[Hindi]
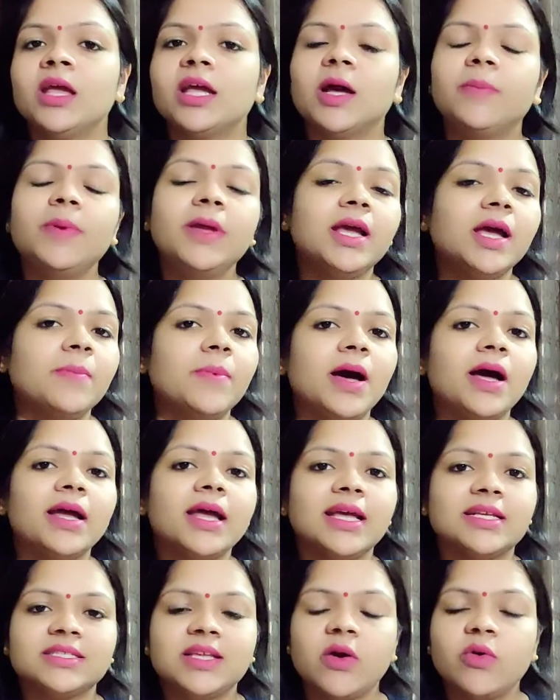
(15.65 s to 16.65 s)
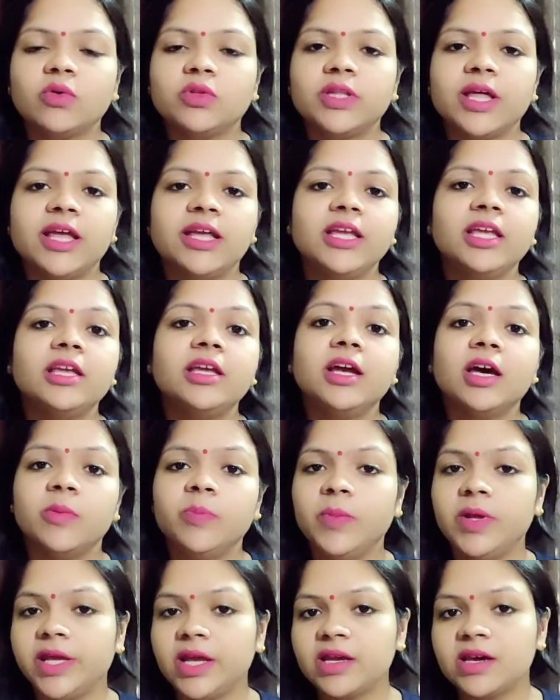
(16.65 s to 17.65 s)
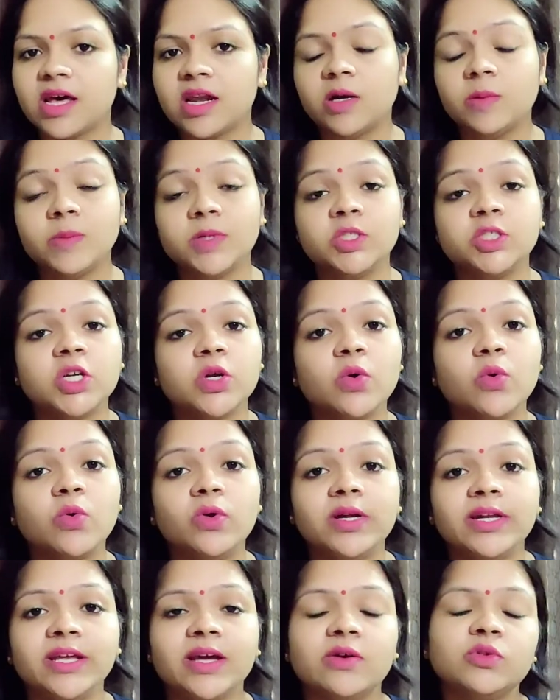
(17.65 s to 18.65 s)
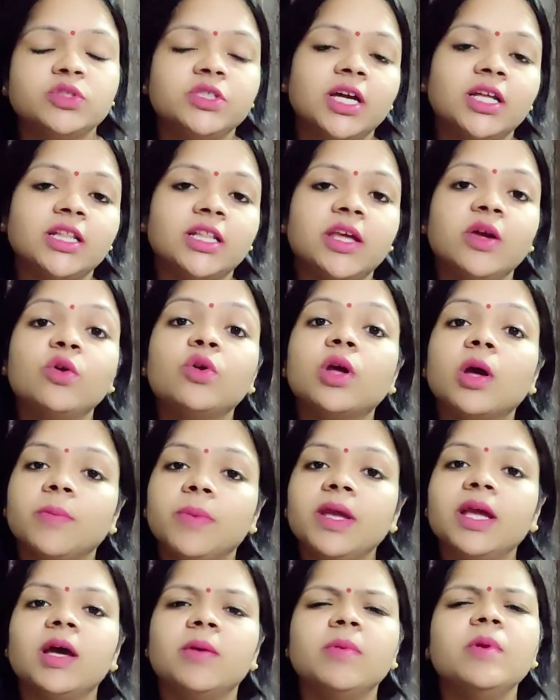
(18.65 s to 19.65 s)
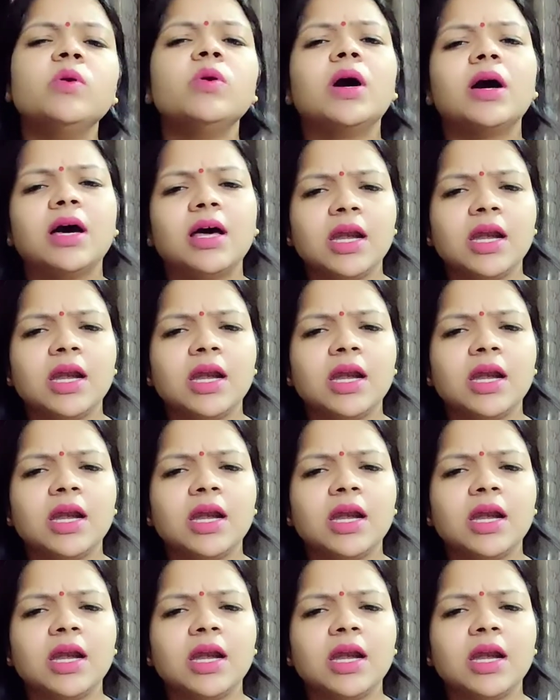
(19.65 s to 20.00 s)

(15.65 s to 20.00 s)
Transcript: कभी कभार ऐसा होता है कि गर्मी के कारण बच्चे को उल्टियाँ हो जाती हैं और कभी कभी